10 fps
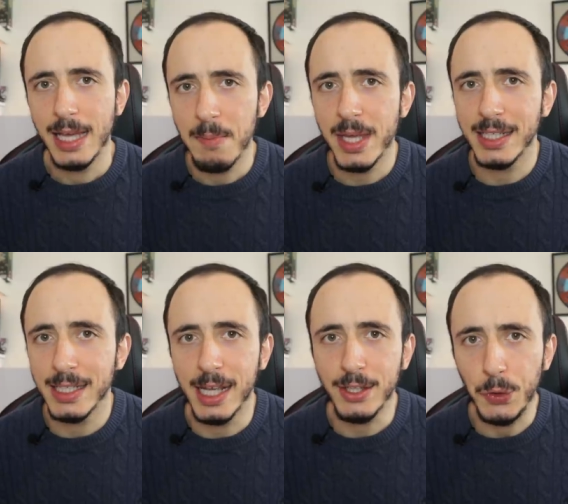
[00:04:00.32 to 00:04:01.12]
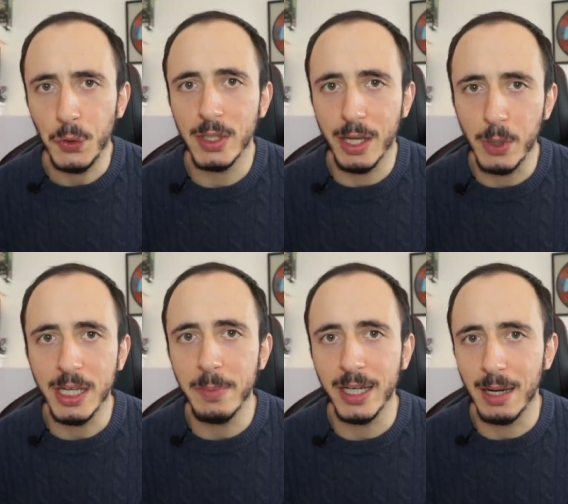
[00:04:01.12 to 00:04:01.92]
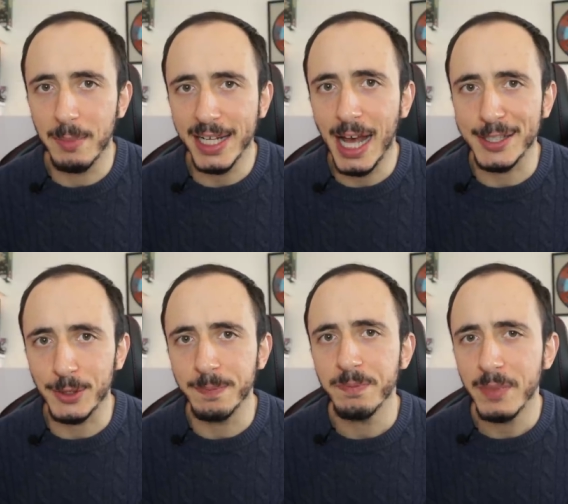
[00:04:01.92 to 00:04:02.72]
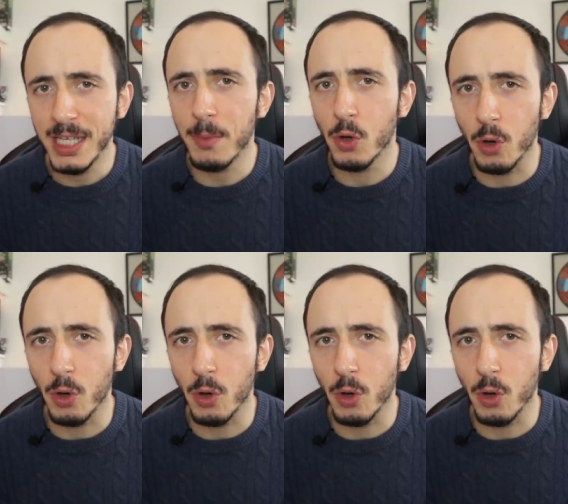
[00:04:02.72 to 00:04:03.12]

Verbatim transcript: cambierà di netto gli equilibri del mercato. Vediamo